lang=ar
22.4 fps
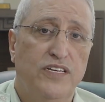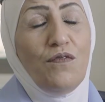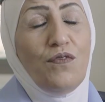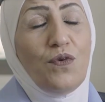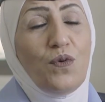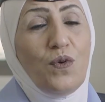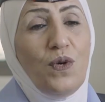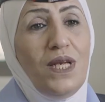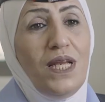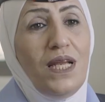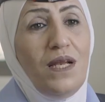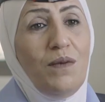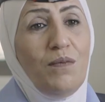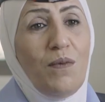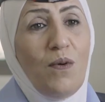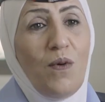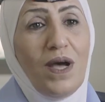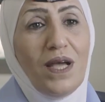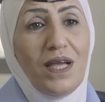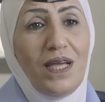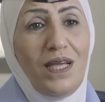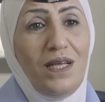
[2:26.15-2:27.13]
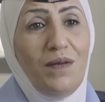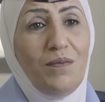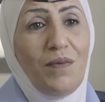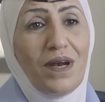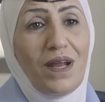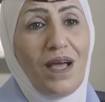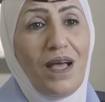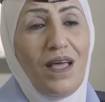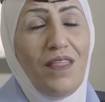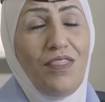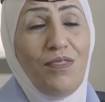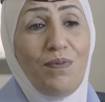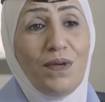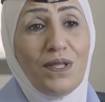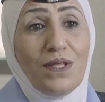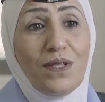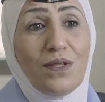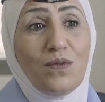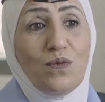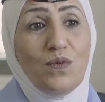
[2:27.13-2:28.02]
في كل المواقع المرأة أثبتت